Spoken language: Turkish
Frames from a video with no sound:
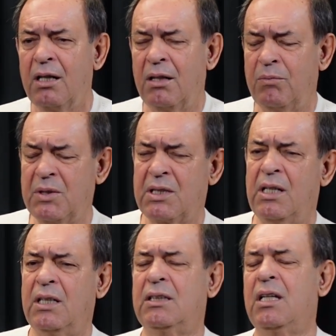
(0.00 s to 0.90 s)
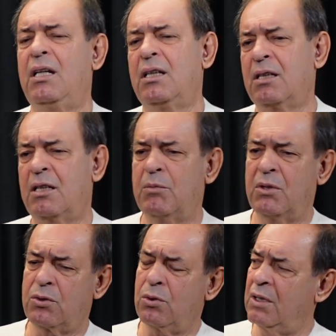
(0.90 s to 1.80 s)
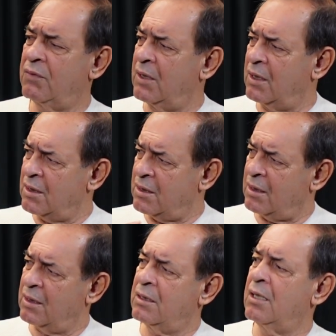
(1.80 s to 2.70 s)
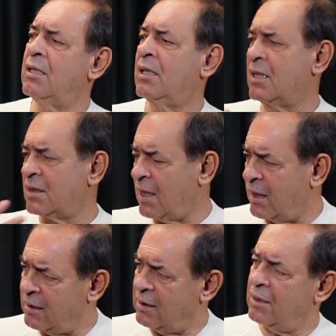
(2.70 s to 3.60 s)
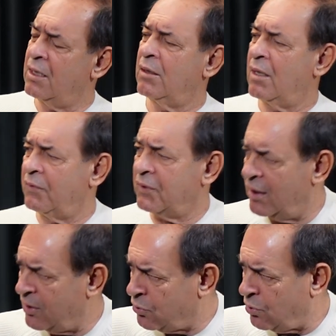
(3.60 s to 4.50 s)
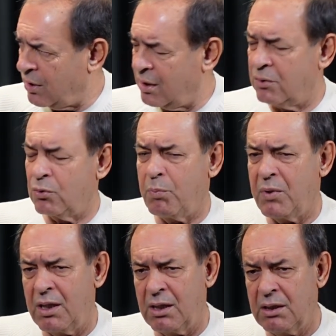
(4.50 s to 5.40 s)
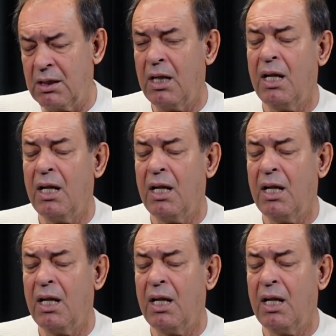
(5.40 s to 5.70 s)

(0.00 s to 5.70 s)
Ama mesela Antalya takımı son haftalarda sıkıntıdaydı. Kazandı. Evet. Haftalar sonra toparladı.